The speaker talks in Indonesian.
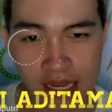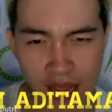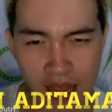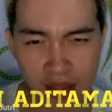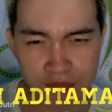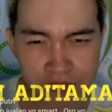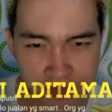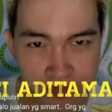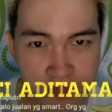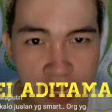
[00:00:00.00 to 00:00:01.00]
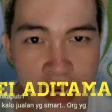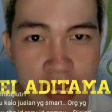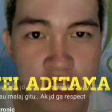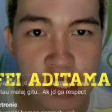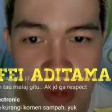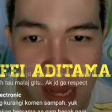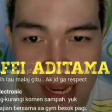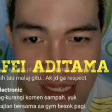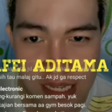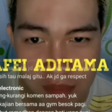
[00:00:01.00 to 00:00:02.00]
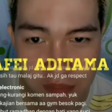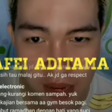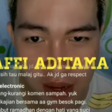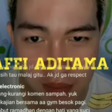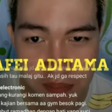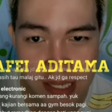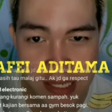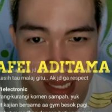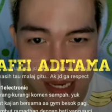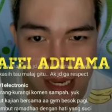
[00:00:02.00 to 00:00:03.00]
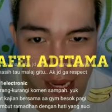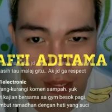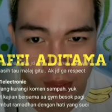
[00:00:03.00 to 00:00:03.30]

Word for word: ah, langsung aja uh, pesan ya